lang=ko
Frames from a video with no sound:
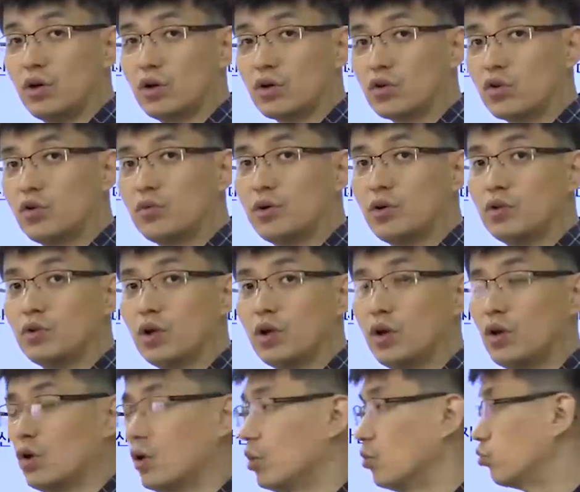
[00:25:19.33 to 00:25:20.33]
그러면
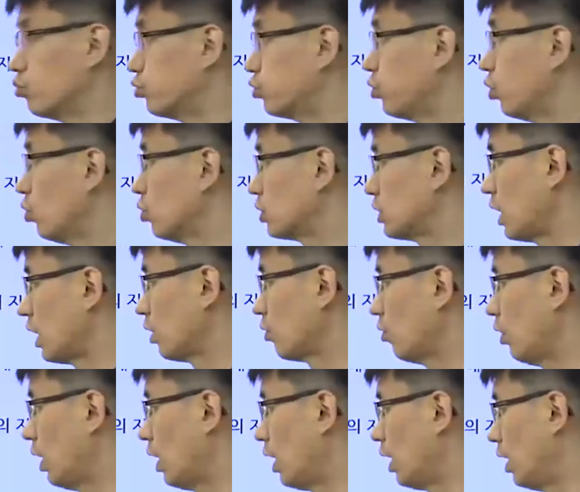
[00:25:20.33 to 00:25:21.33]

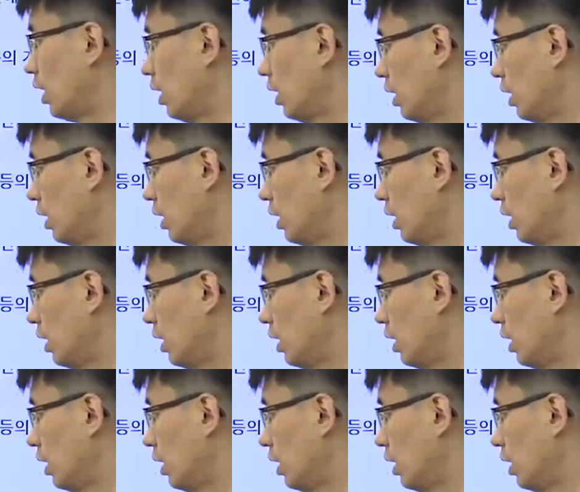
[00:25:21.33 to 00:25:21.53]
부동산과